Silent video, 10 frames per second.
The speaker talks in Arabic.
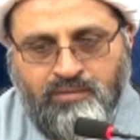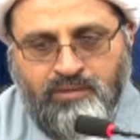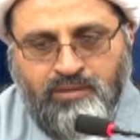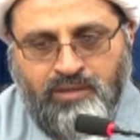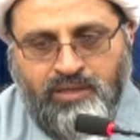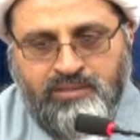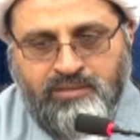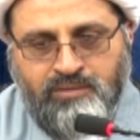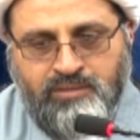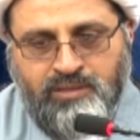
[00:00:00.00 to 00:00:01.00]
الله عز
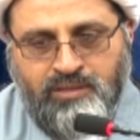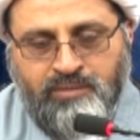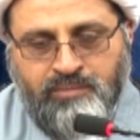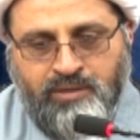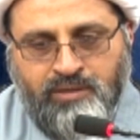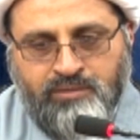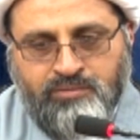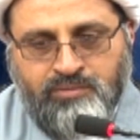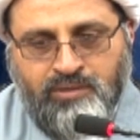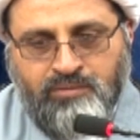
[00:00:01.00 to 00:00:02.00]
وجل أمر
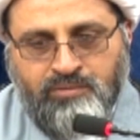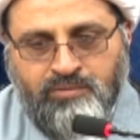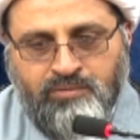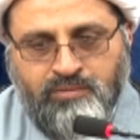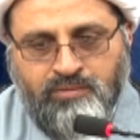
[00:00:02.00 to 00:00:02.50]
رسوله